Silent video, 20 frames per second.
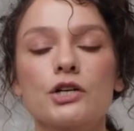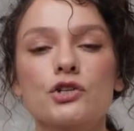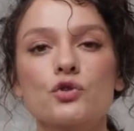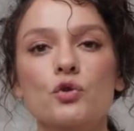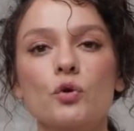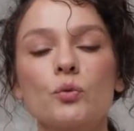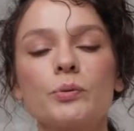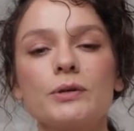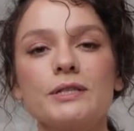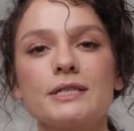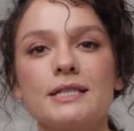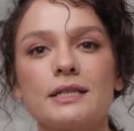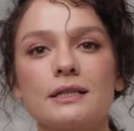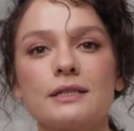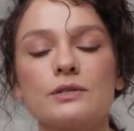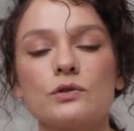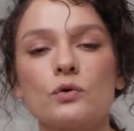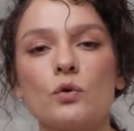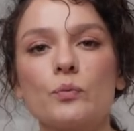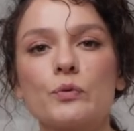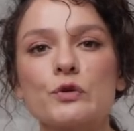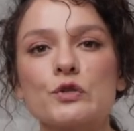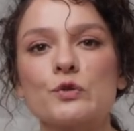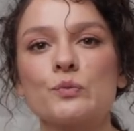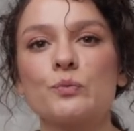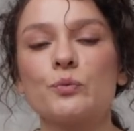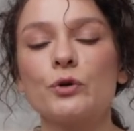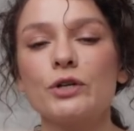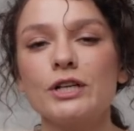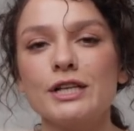Чтобы сделать
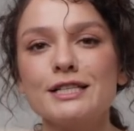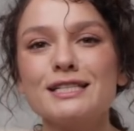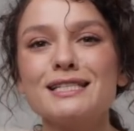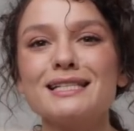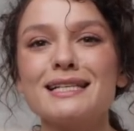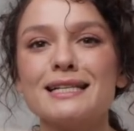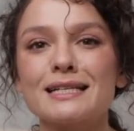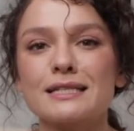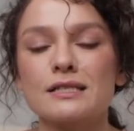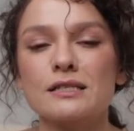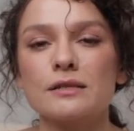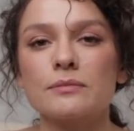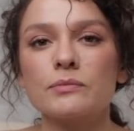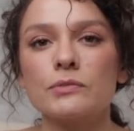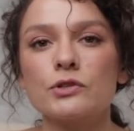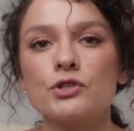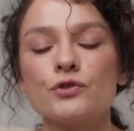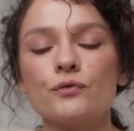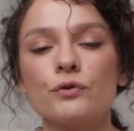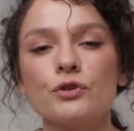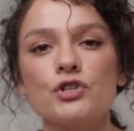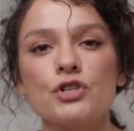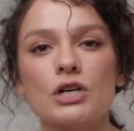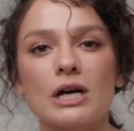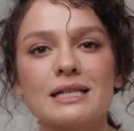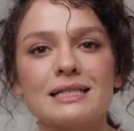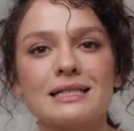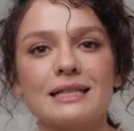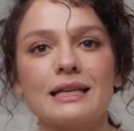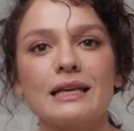образ более интересным, чего
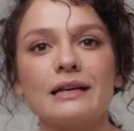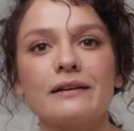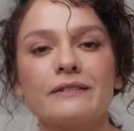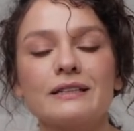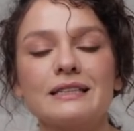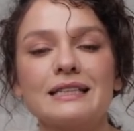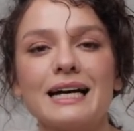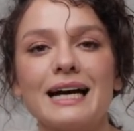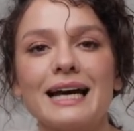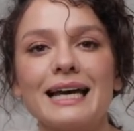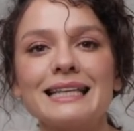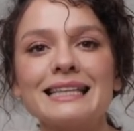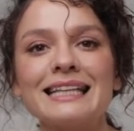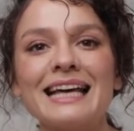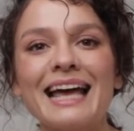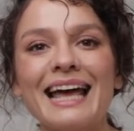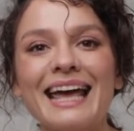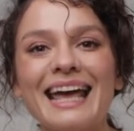часто не хватает,